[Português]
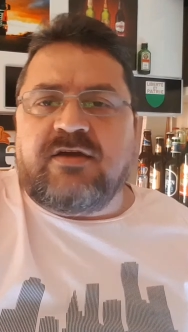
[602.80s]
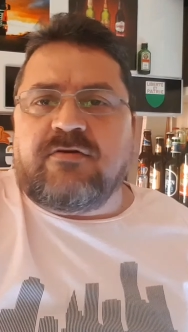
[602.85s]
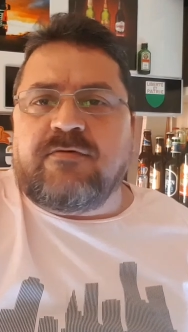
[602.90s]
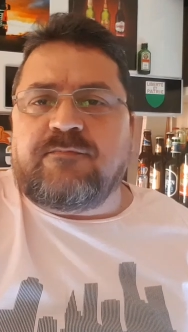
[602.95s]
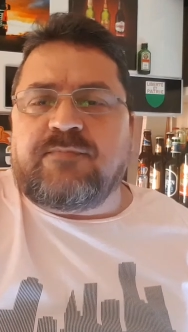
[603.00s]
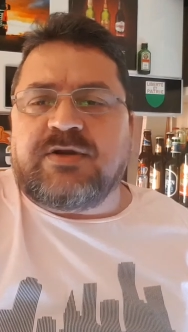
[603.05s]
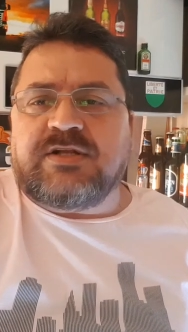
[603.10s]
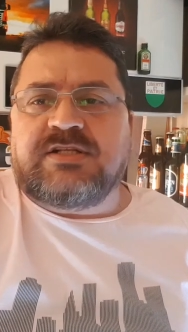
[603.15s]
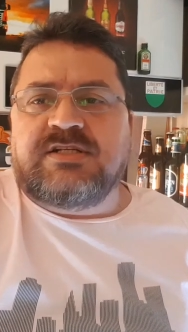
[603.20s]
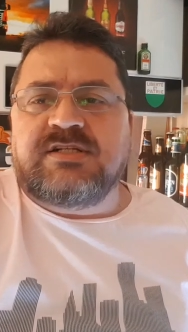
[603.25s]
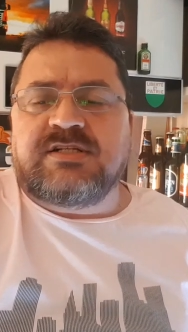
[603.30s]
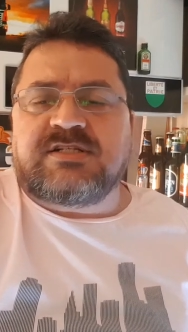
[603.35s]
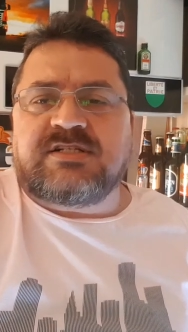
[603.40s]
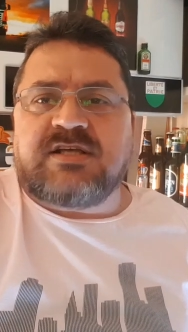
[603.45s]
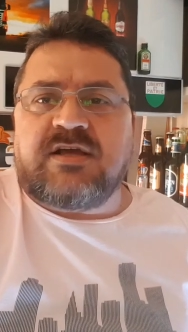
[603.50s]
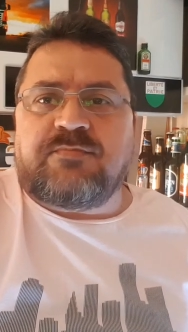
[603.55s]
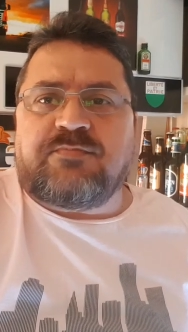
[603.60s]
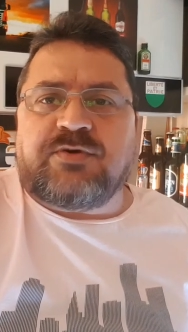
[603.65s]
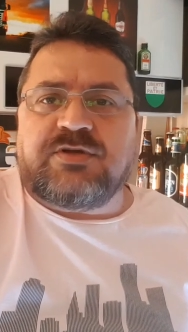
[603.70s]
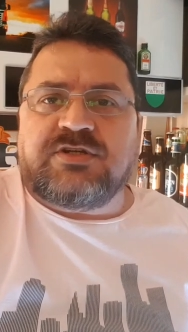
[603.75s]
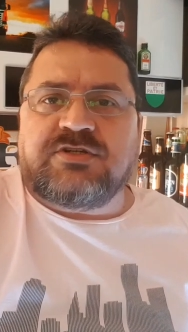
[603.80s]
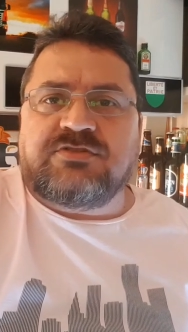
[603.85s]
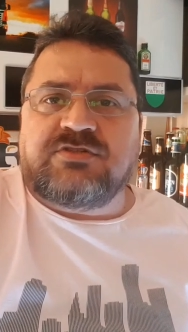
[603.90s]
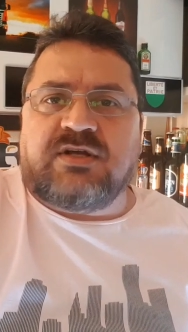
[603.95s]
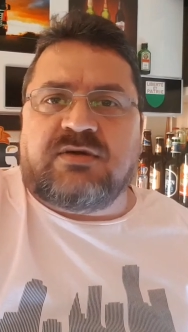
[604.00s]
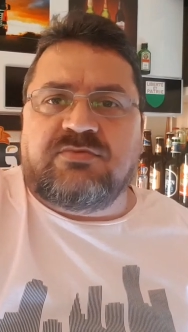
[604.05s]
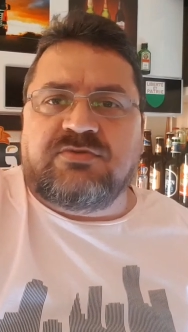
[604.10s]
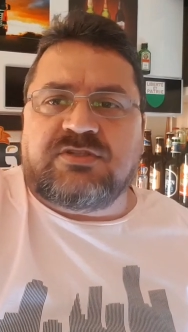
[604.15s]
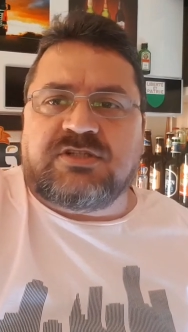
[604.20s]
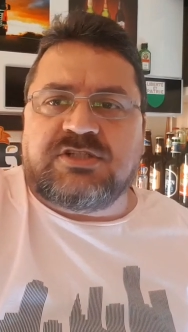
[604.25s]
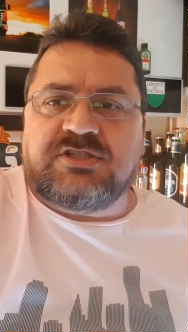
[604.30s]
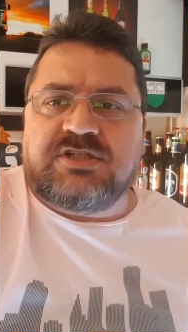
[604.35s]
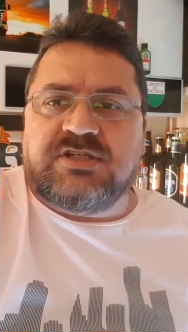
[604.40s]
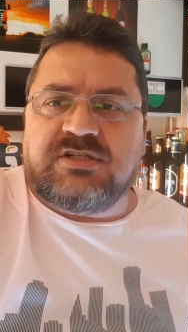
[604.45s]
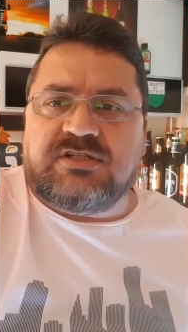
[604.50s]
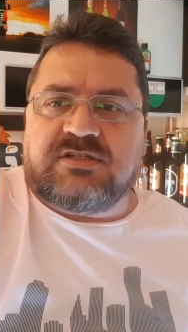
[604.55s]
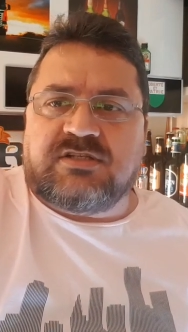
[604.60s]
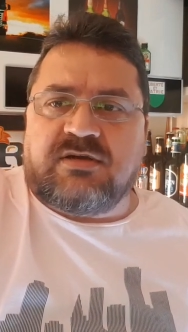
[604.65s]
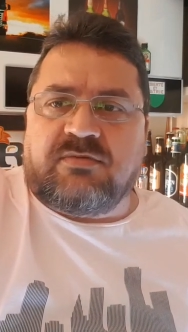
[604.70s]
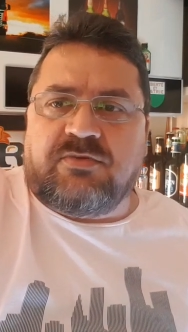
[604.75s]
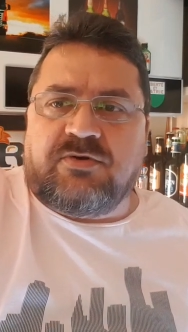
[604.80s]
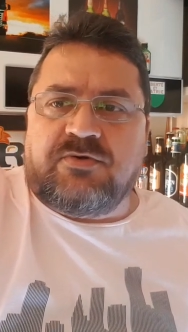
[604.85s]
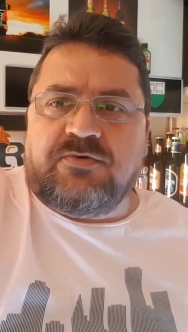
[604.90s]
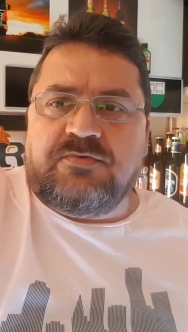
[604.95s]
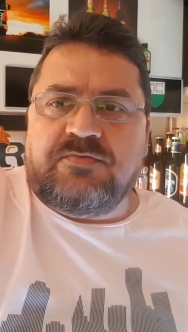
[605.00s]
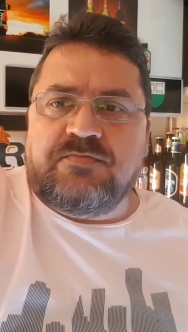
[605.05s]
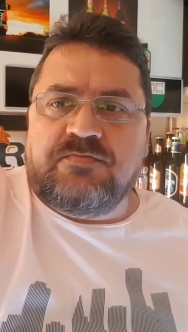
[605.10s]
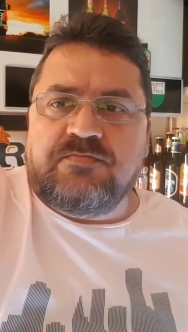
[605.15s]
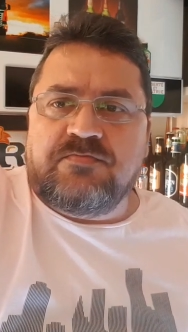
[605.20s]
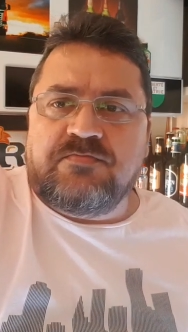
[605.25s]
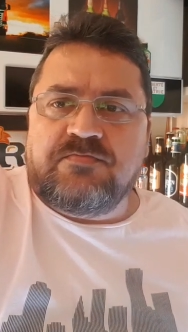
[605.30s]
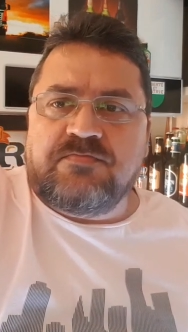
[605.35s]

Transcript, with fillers: aí, compartilha que isso aí pode ajudar muita gente, tá bom?